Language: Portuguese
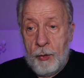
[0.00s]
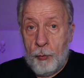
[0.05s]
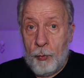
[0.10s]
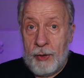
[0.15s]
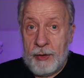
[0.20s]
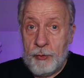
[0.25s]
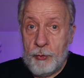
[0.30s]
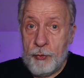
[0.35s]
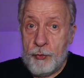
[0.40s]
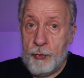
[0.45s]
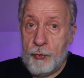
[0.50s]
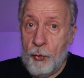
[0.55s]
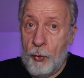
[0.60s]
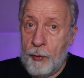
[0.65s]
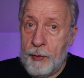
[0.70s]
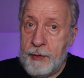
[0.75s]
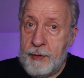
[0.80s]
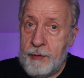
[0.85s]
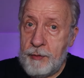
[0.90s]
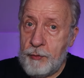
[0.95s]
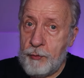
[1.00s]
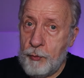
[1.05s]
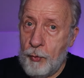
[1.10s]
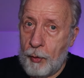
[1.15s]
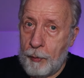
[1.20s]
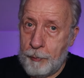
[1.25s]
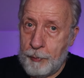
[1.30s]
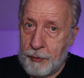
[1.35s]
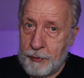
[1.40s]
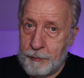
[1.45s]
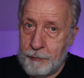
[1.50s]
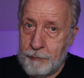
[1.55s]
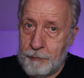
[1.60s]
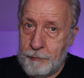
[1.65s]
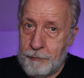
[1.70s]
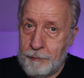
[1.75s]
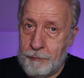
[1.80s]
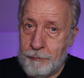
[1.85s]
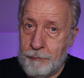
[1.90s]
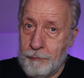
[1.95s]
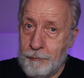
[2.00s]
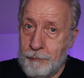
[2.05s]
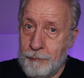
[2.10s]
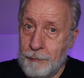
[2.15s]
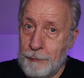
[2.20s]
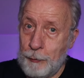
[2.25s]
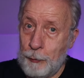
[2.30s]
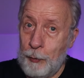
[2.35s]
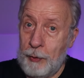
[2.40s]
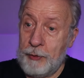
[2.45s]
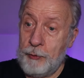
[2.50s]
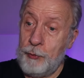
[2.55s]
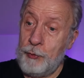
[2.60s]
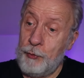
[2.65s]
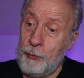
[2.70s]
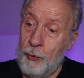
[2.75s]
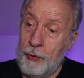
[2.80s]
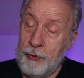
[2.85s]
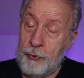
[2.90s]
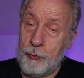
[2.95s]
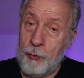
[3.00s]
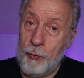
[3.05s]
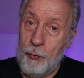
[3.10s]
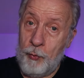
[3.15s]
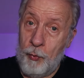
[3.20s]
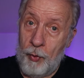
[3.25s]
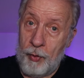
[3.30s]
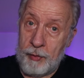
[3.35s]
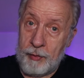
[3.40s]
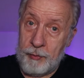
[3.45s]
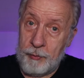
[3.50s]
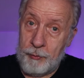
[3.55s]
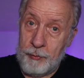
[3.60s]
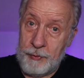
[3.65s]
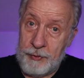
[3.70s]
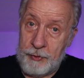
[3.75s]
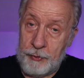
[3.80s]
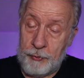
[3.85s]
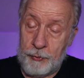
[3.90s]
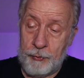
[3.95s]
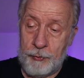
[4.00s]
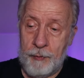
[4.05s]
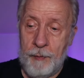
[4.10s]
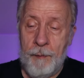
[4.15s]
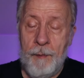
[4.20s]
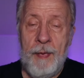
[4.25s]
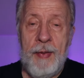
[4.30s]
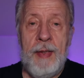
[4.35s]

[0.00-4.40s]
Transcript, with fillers: Quando os dois topam, quando os dois concordam com isso.